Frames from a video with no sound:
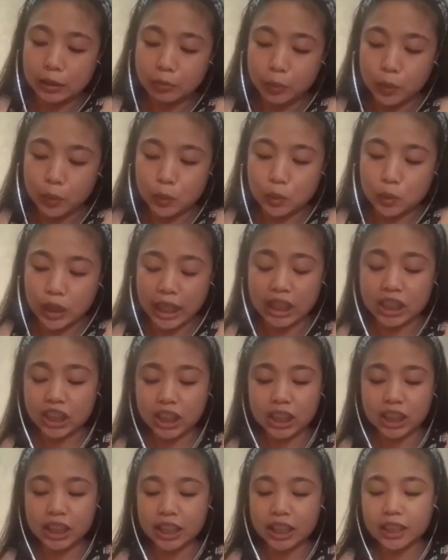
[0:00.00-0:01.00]
pa rin po yung
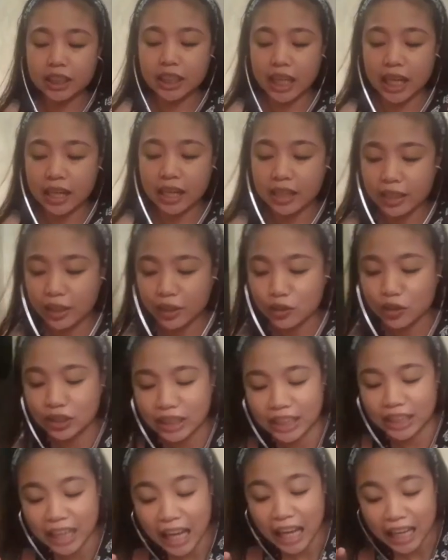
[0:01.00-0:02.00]
NGT niya,
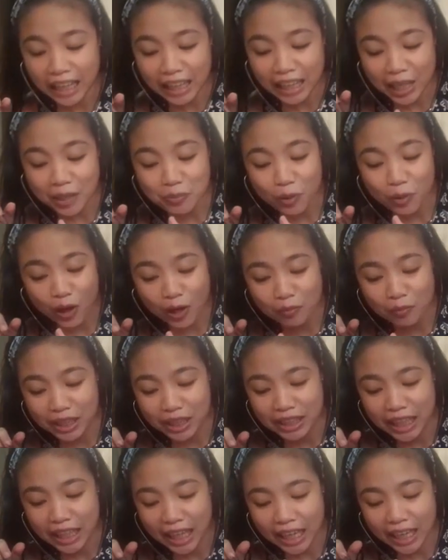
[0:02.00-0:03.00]
yun, naglalagay po
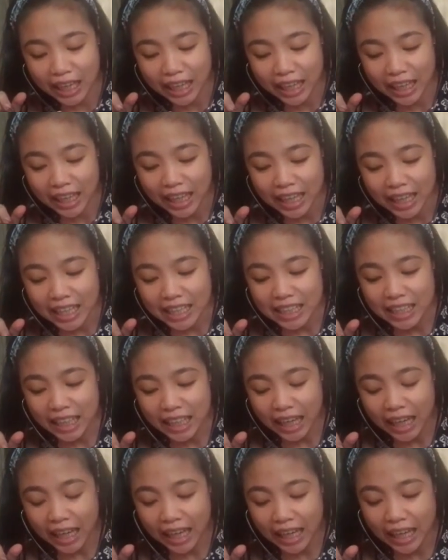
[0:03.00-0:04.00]
kami ng
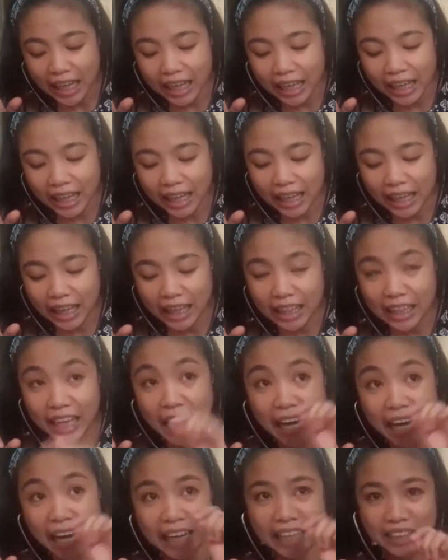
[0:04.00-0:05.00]
uh,
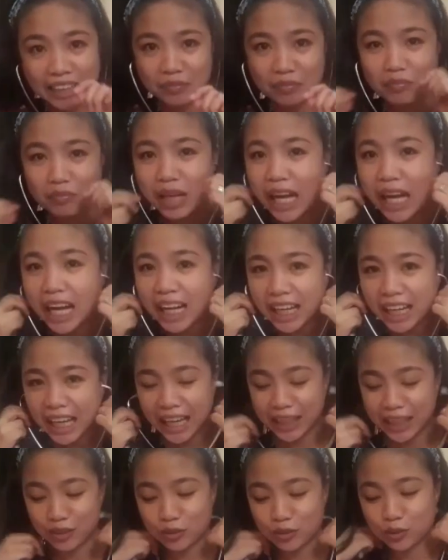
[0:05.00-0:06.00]
line, black
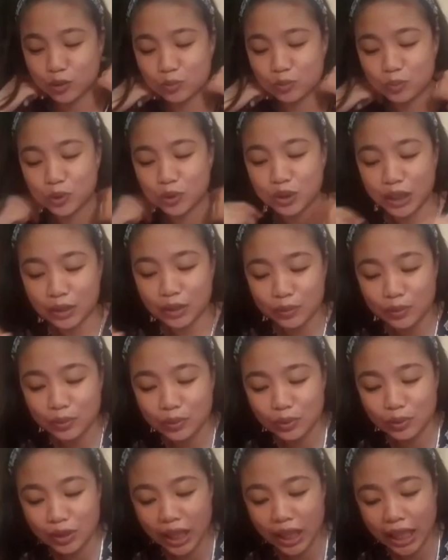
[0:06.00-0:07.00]
line doon po sa
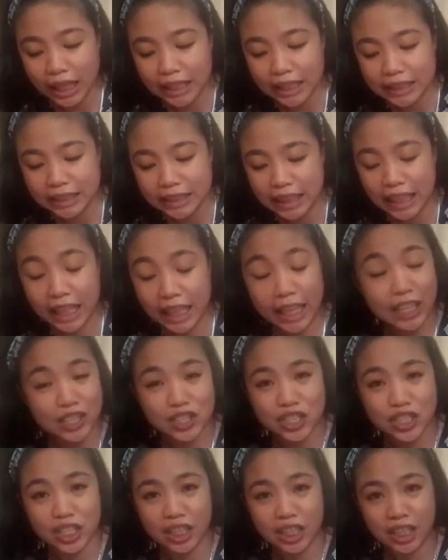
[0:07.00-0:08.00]
dulo ng kanyang
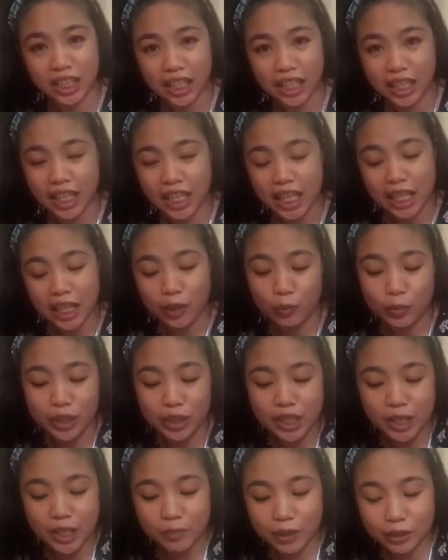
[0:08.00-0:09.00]
NGT.
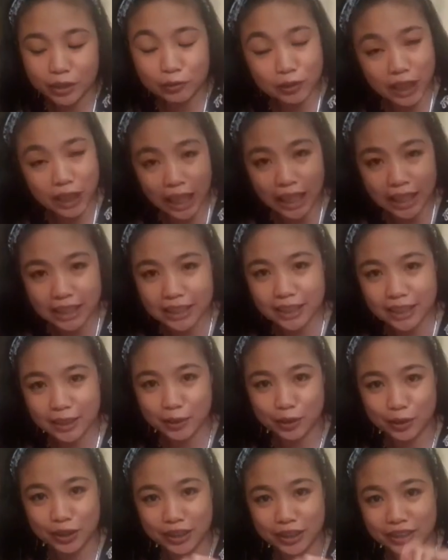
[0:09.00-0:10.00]
Ibig sabihin kung
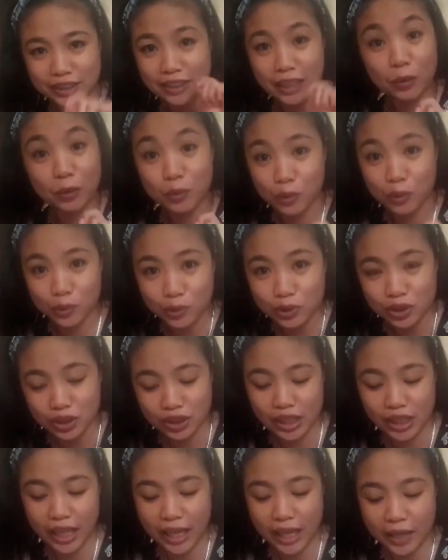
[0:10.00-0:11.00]
naalis yon
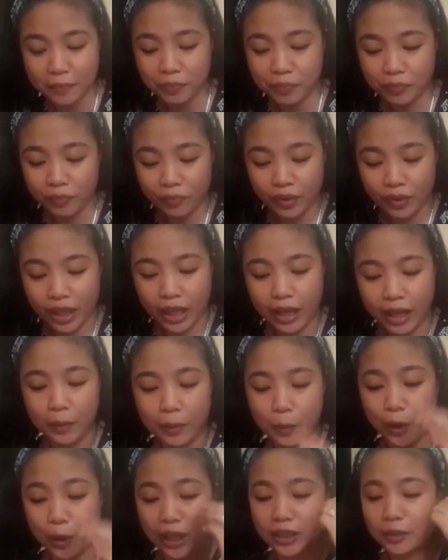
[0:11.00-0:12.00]
nahugot niya,
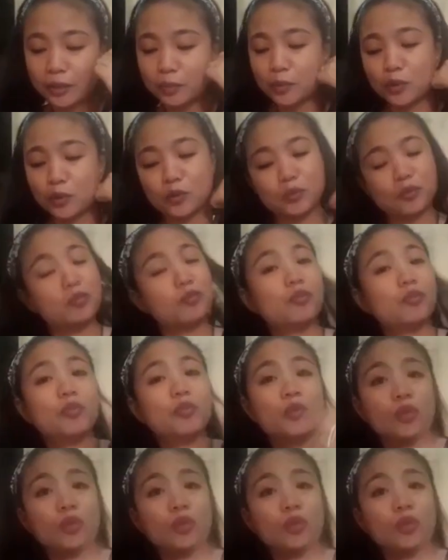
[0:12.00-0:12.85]
uh, pwede pong